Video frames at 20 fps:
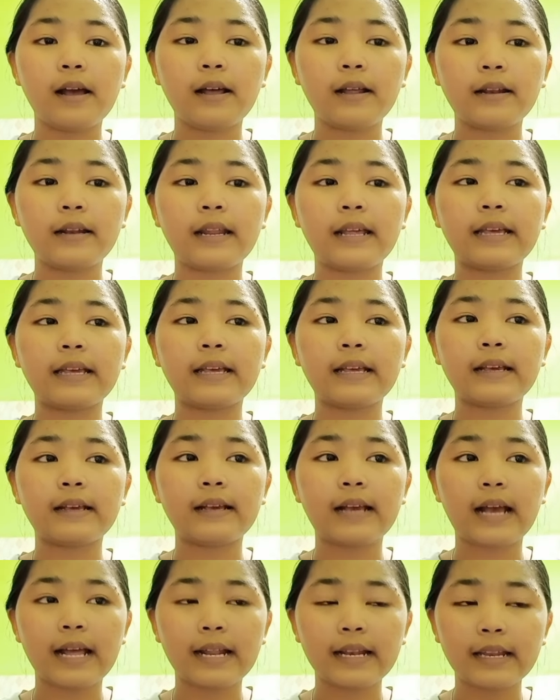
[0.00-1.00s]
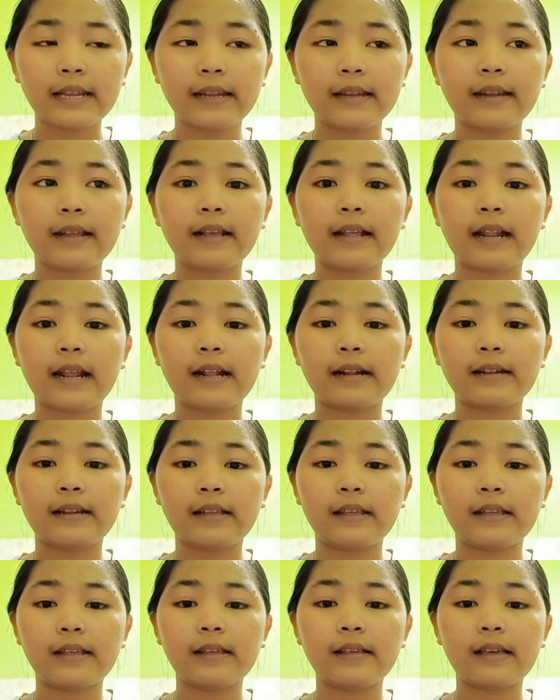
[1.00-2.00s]
ในการเรียนในครั้งนี้
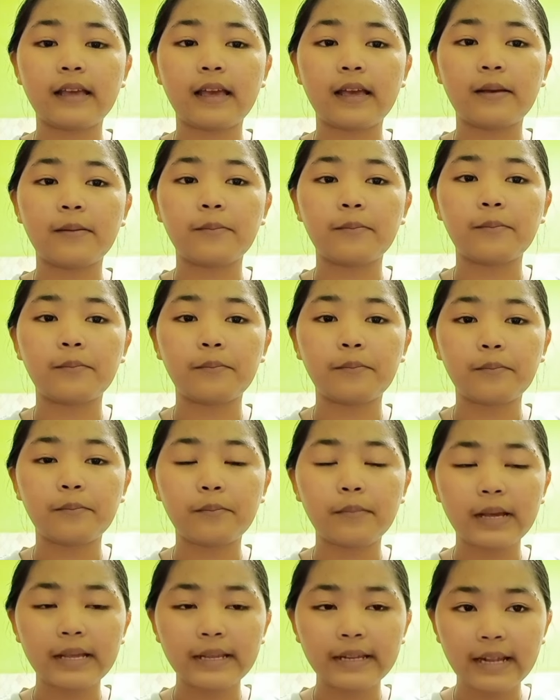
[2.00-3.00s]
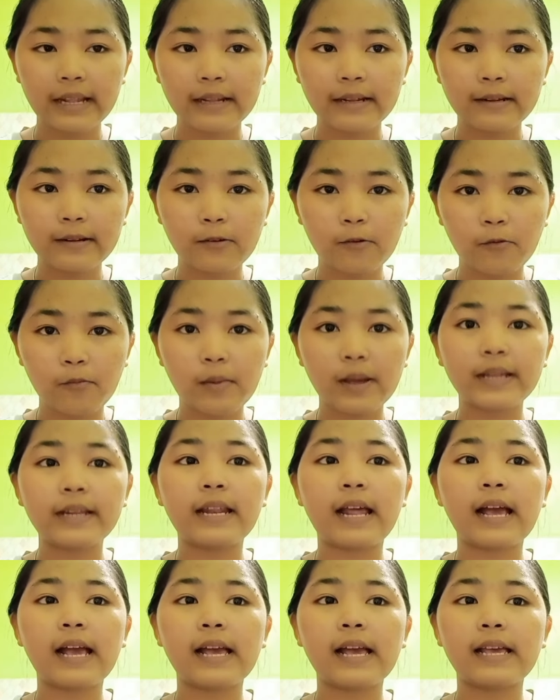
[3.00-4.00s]
แค่ไม่หนูไม่ได้
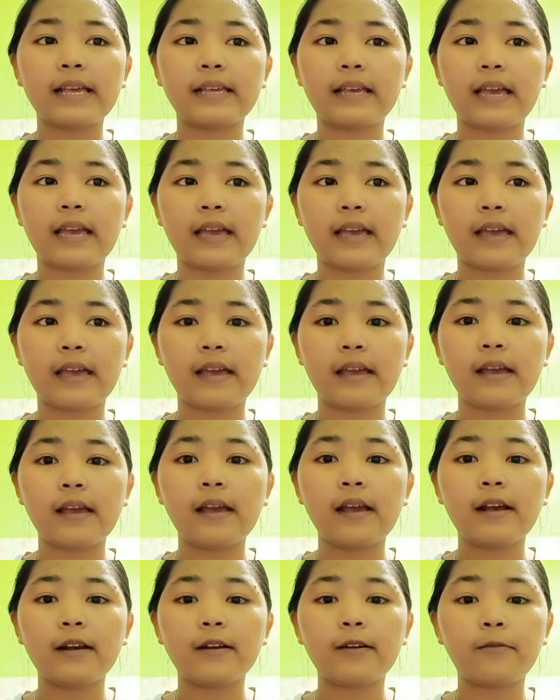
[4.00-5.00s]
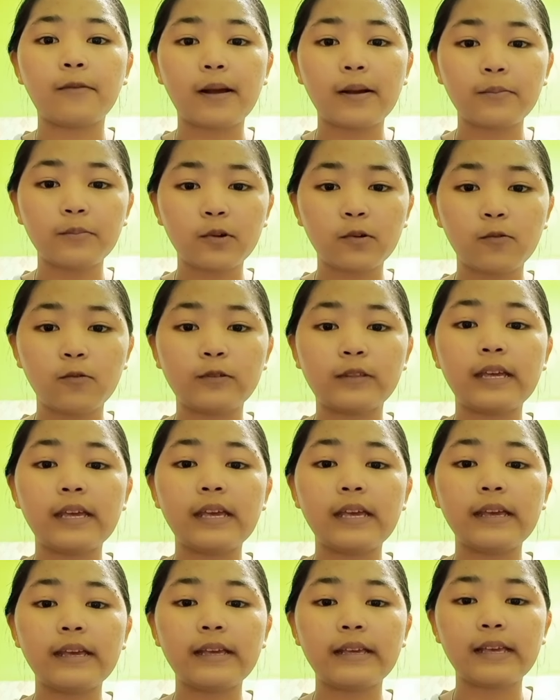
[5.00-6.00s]
แค่ความรู้ที่
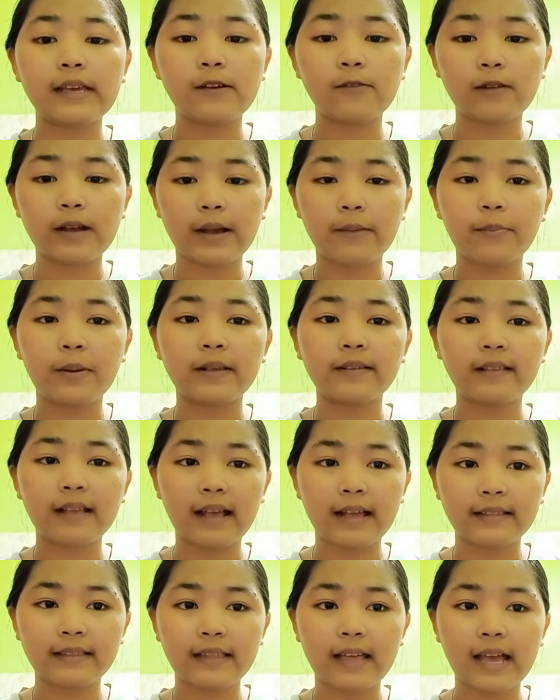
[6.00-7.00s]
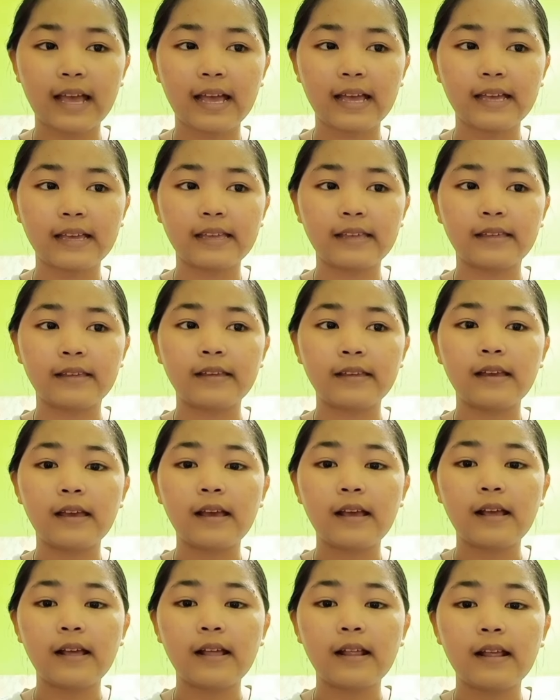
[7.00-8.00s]
เกี่ยวกับภาษาไทย
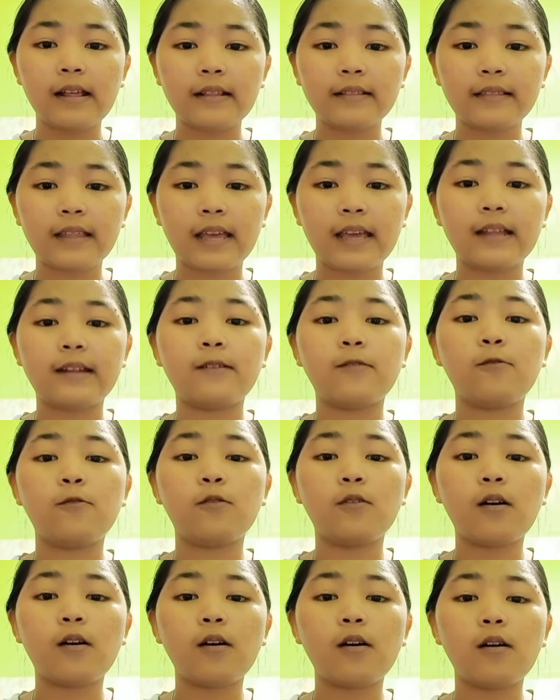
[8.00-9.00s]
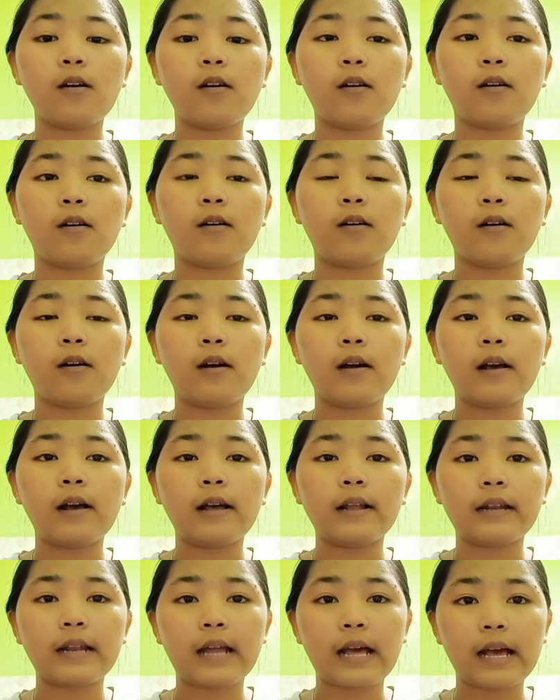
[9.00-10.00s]
แต่หนูก็
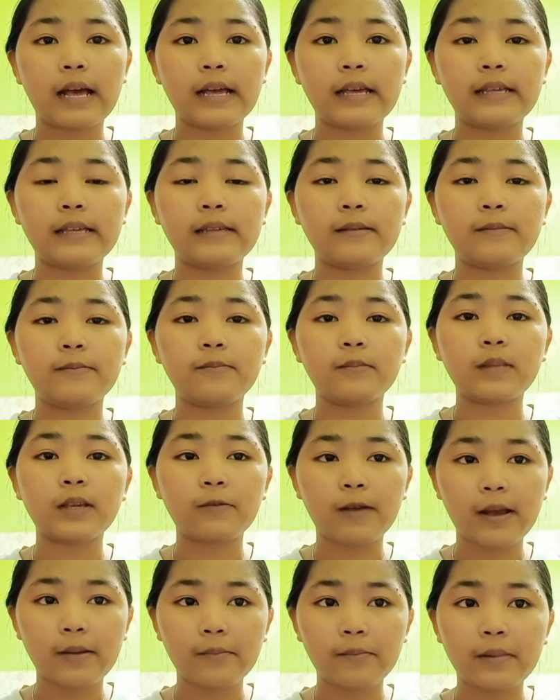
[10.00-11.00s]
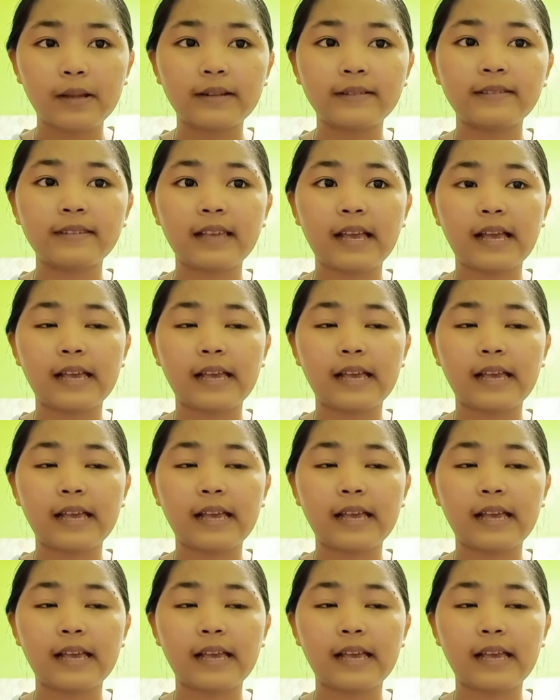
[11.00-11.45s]
ได้ความมั่นใจ